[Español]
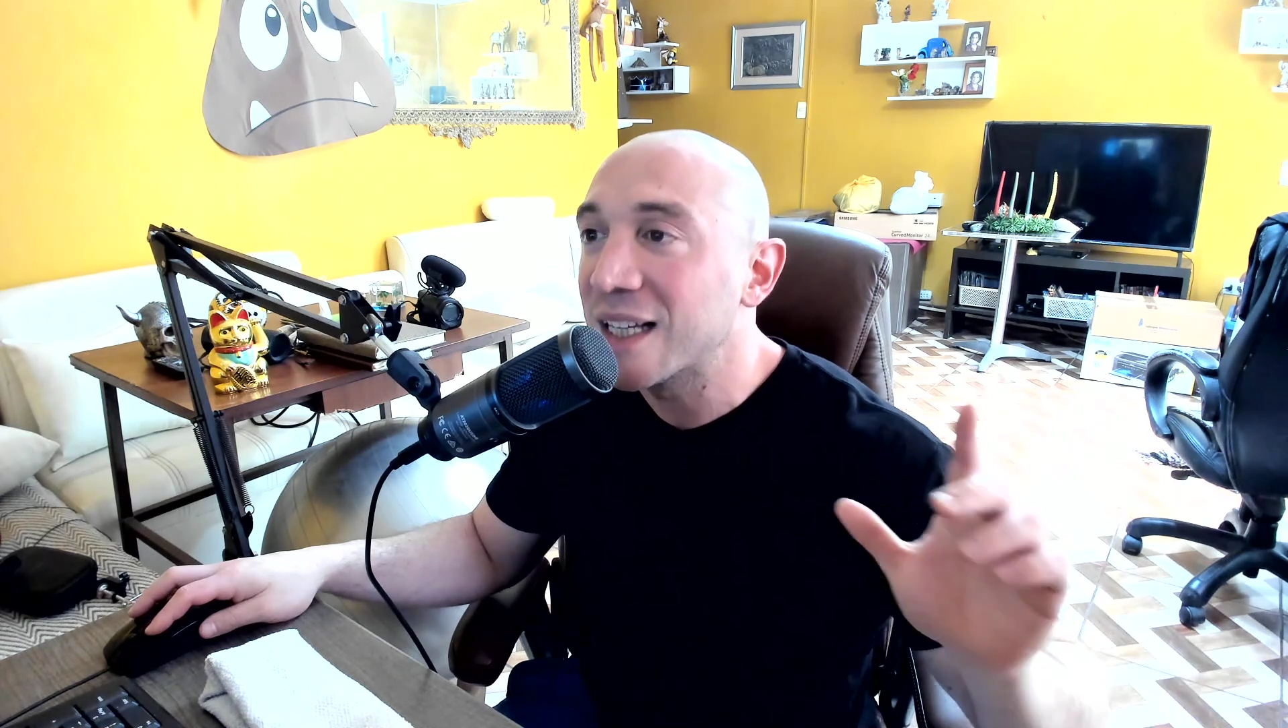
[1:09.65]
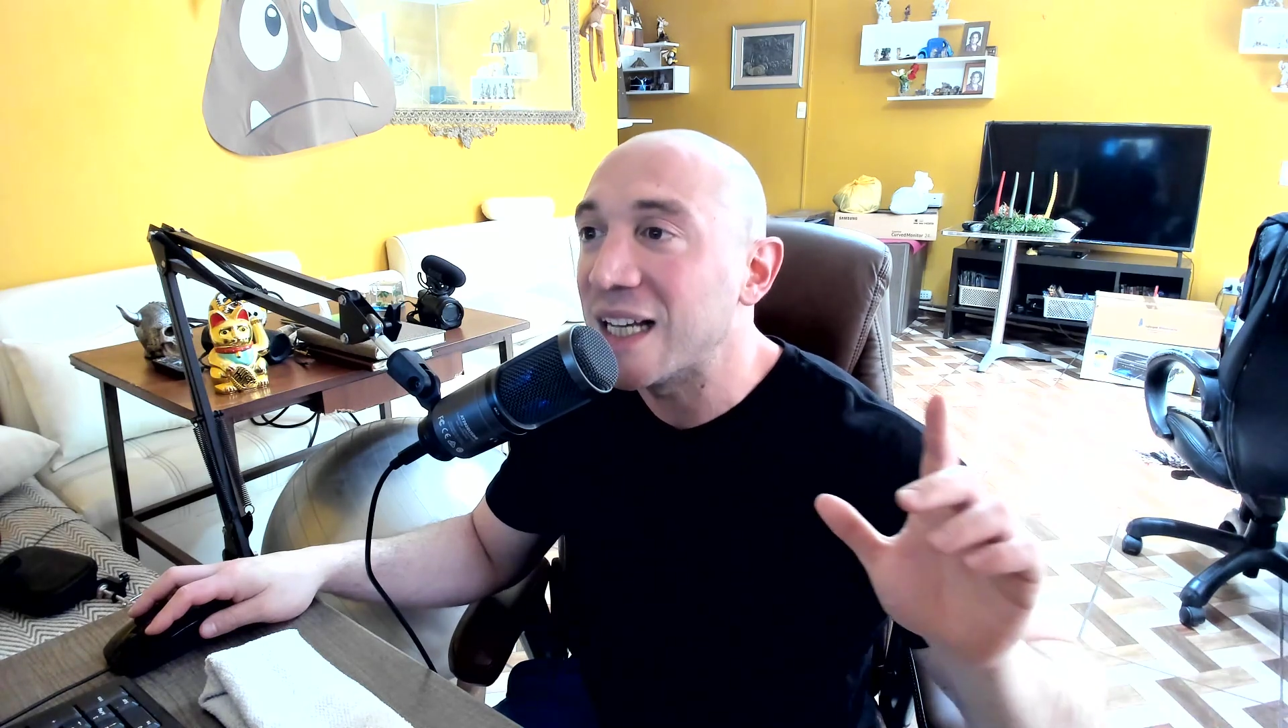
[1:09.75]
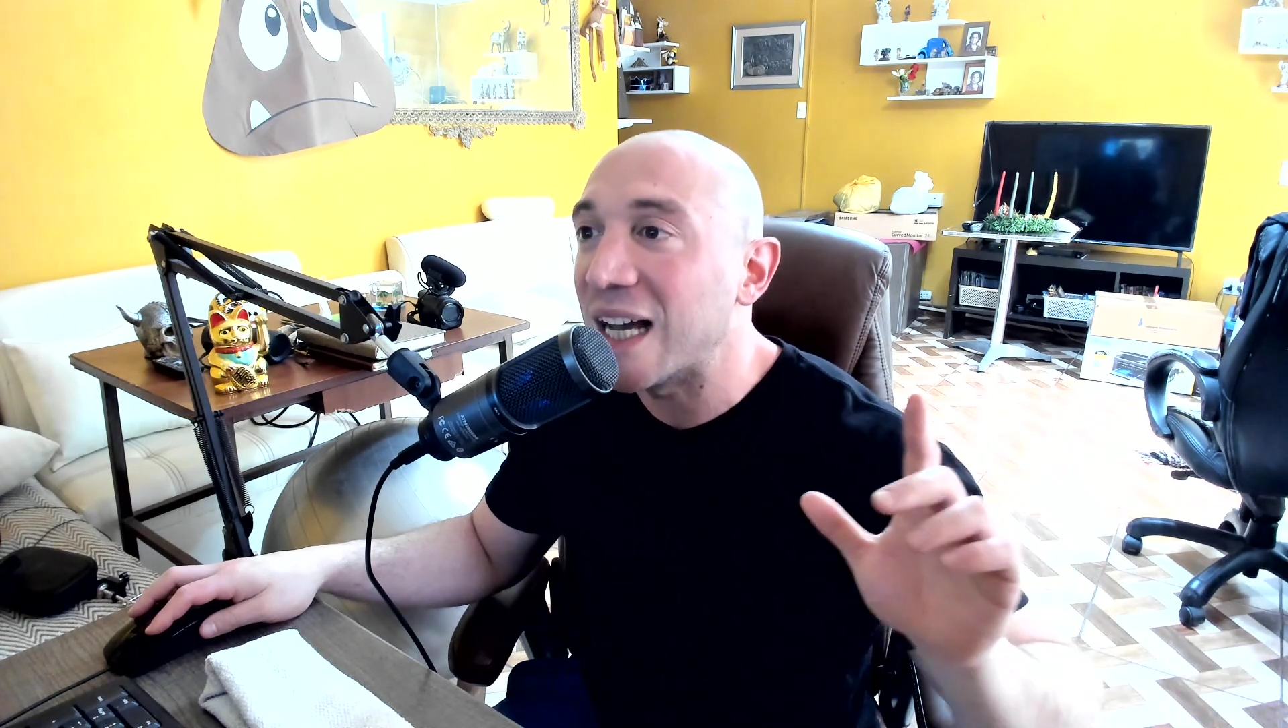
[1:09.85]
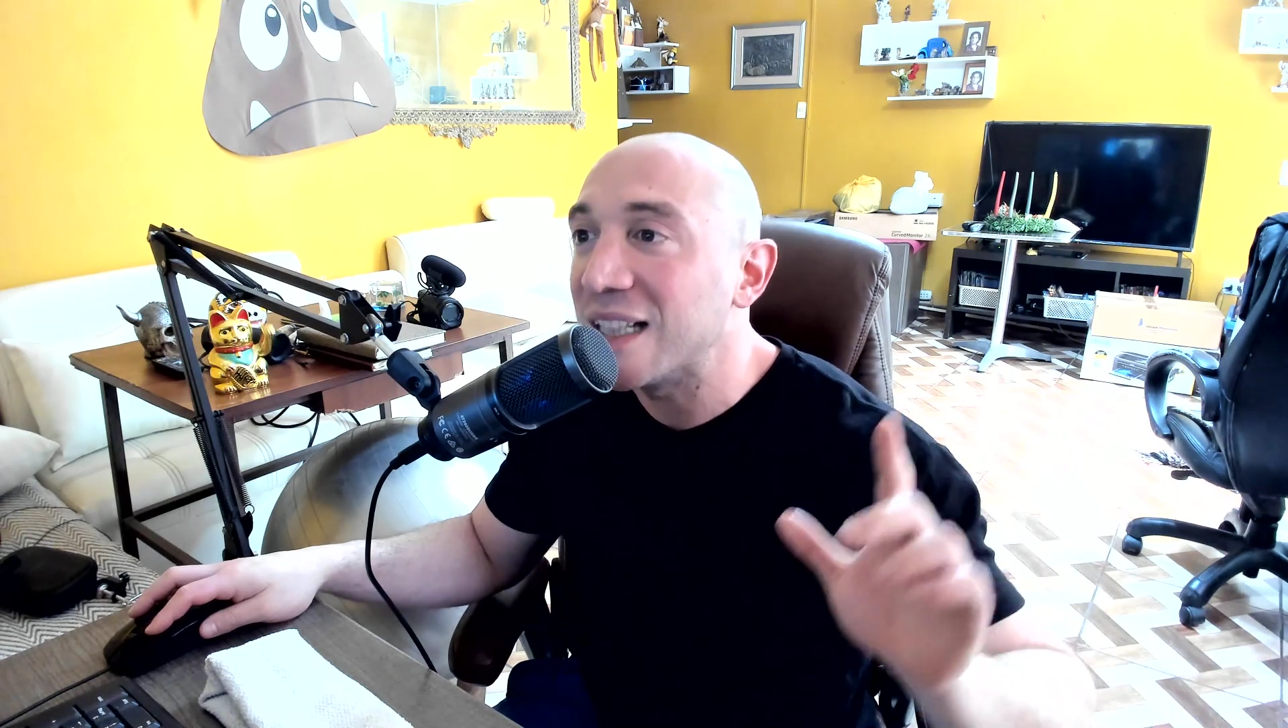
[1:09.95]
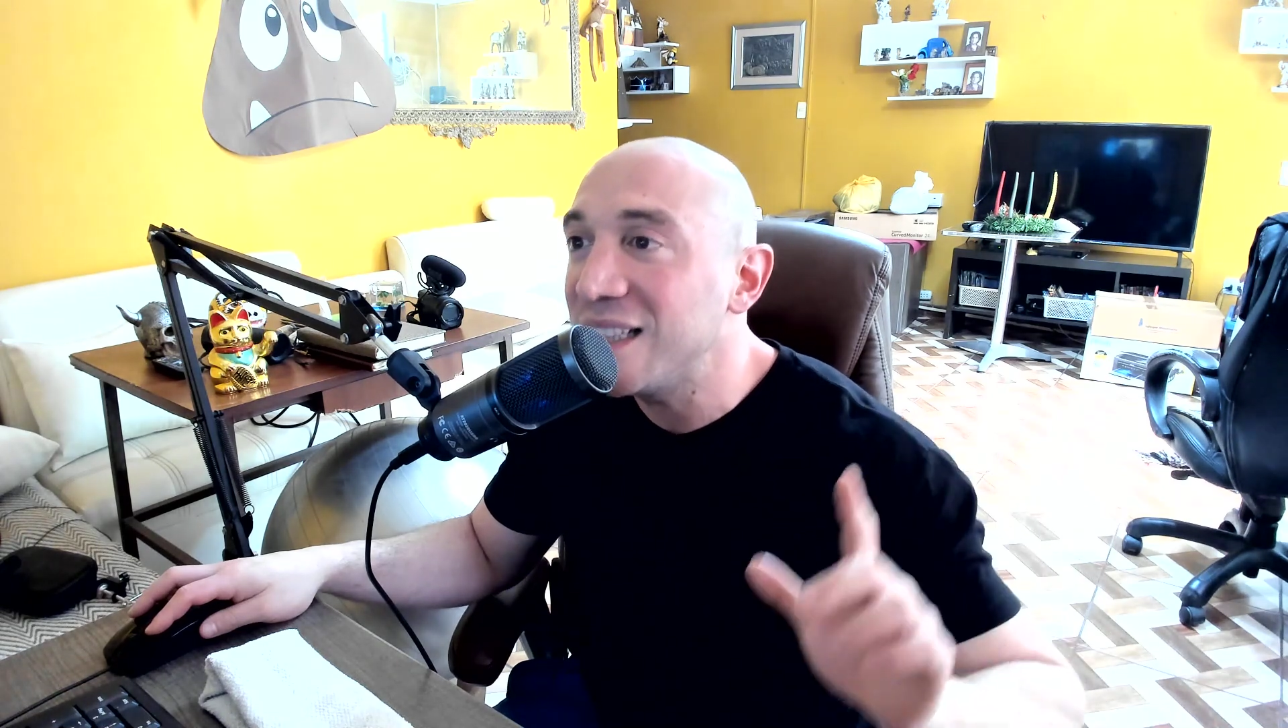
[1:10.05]

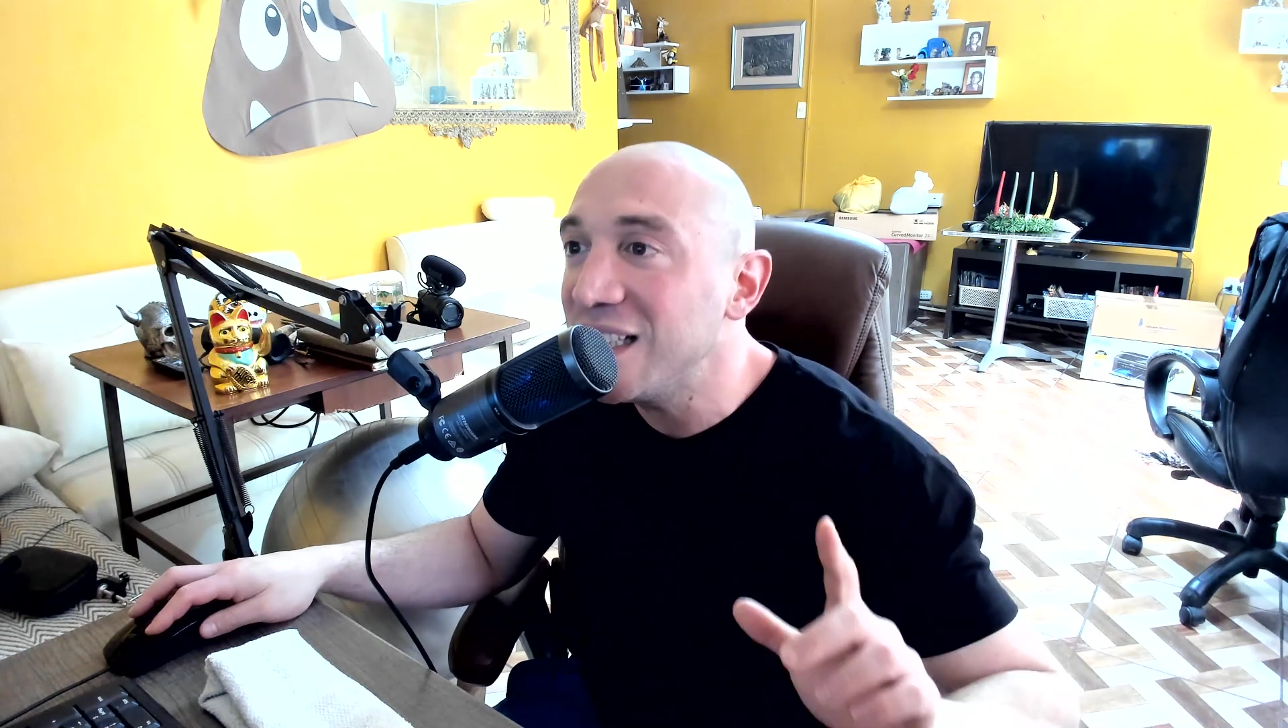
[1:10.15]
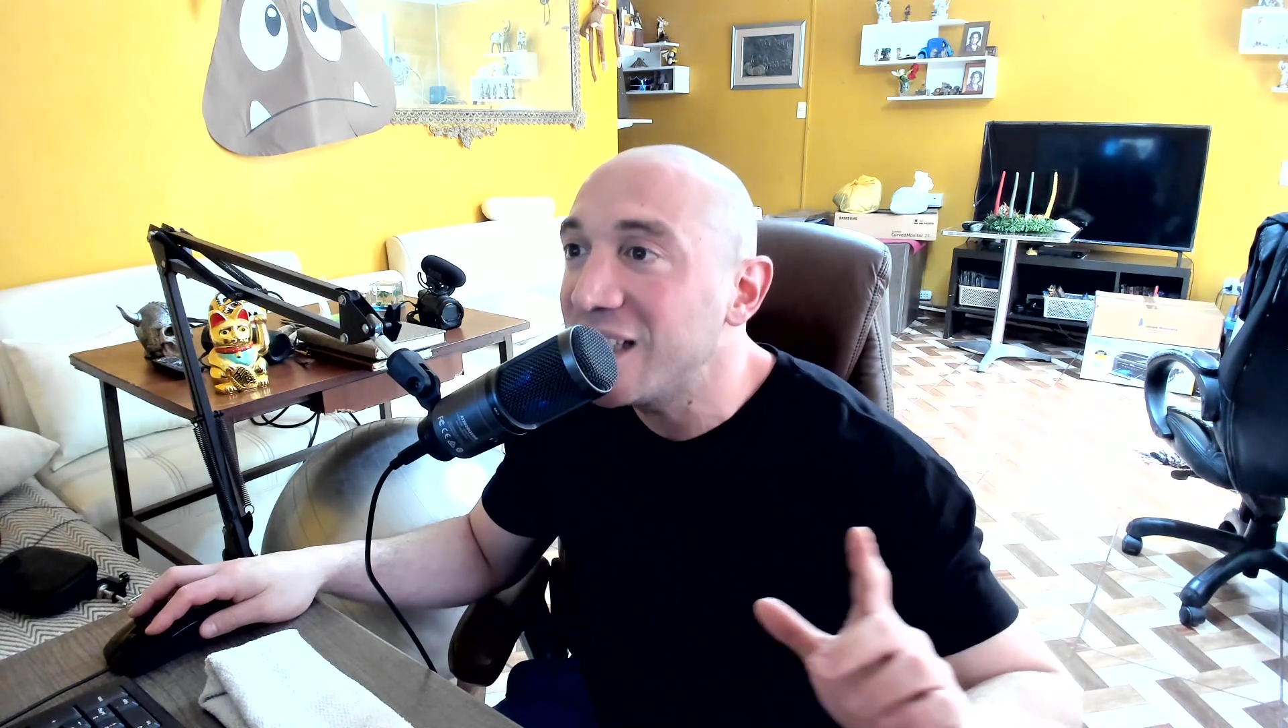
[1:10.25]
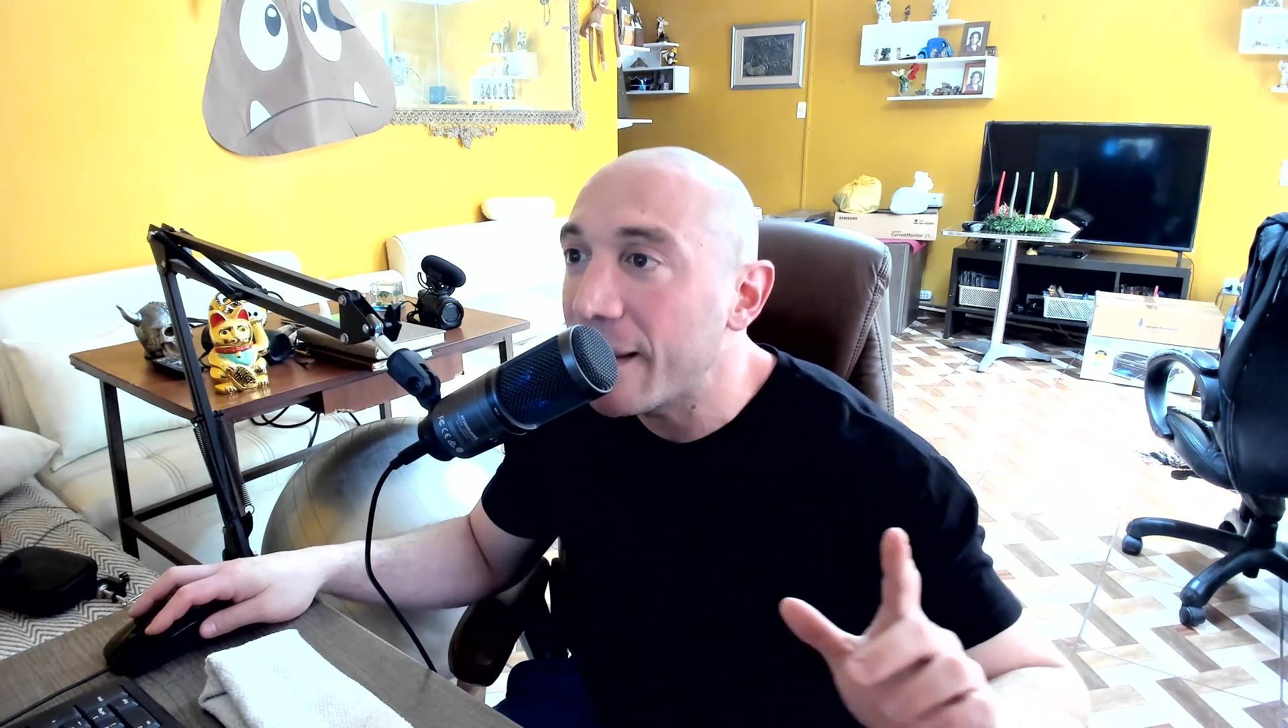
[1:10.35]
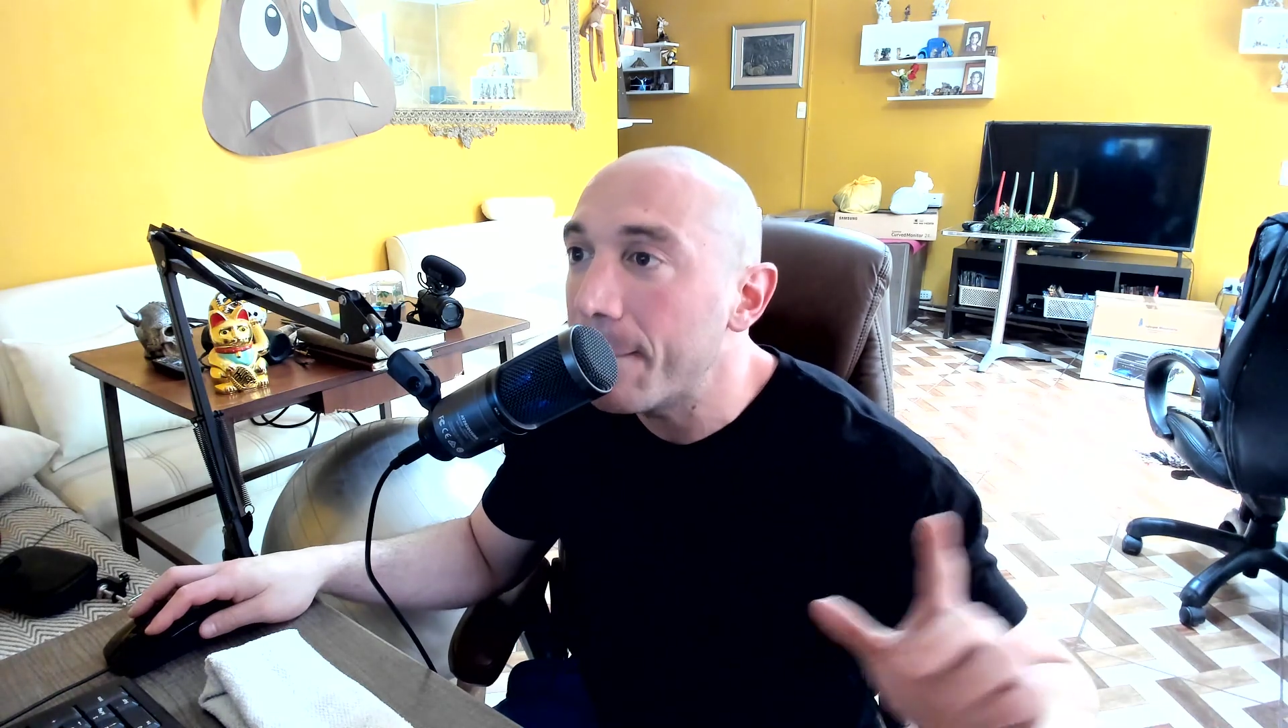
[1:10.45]
que a ti te